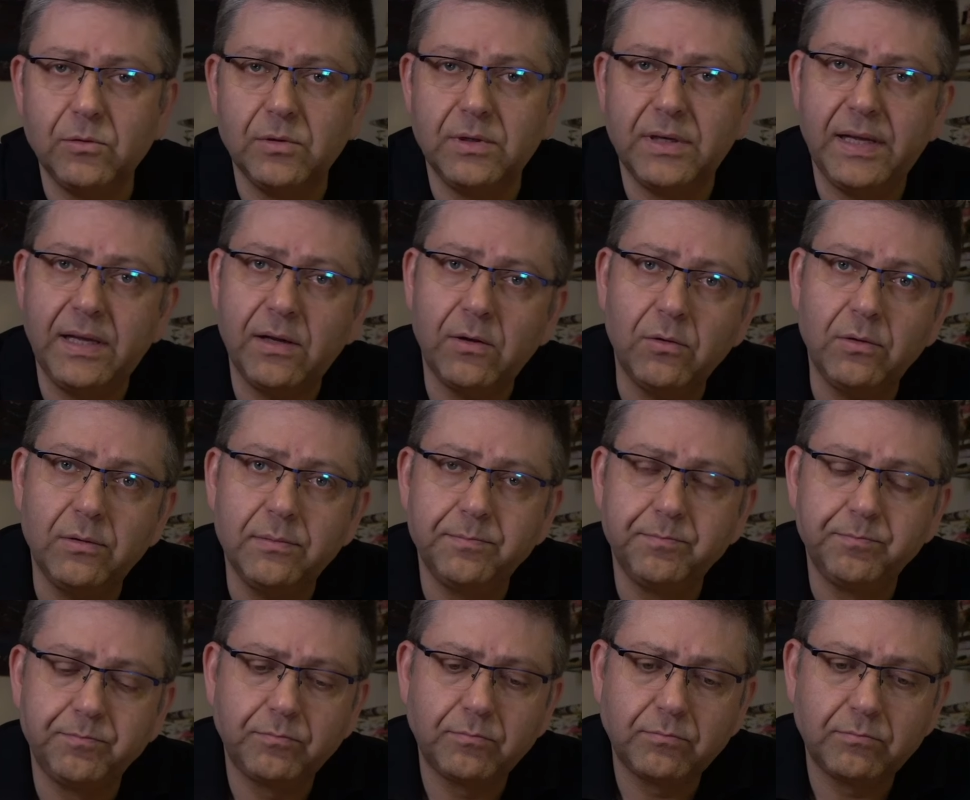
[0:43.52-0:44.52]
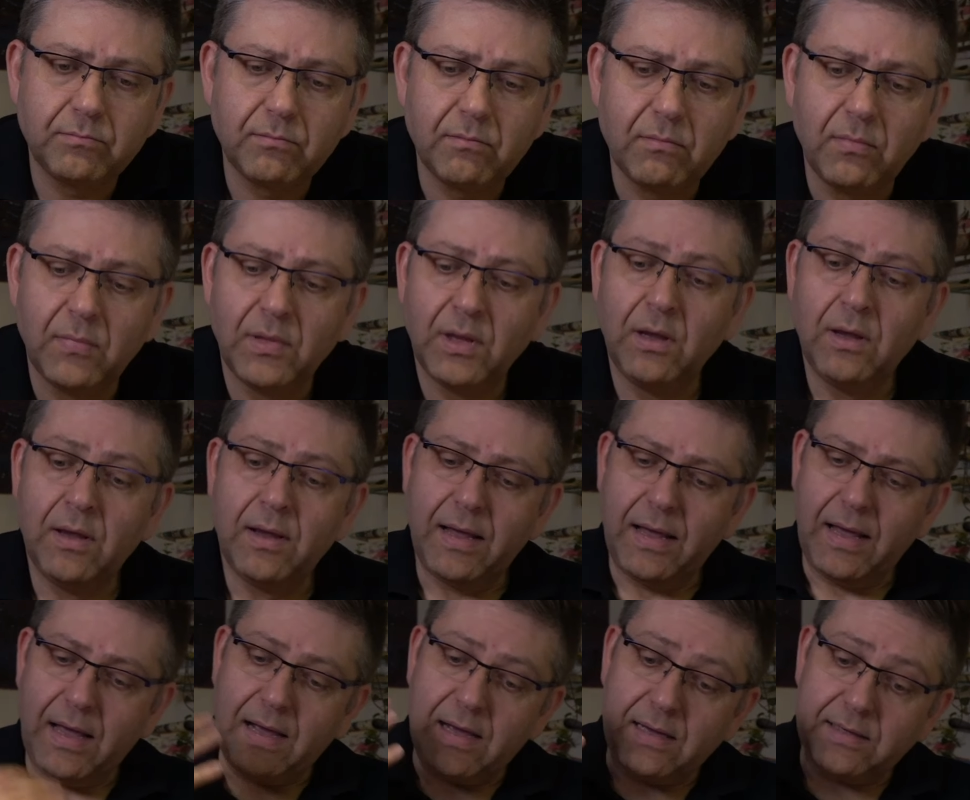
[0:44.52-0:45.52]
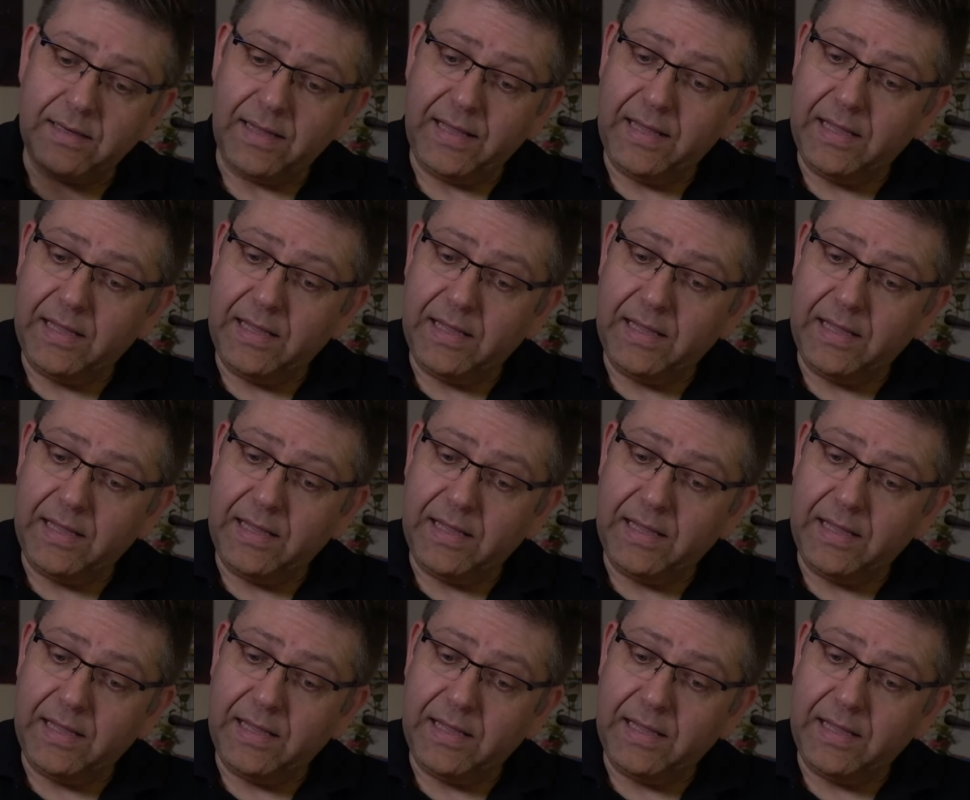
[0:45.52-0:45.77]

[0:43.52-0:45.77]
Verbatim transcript: und Nero. Er hat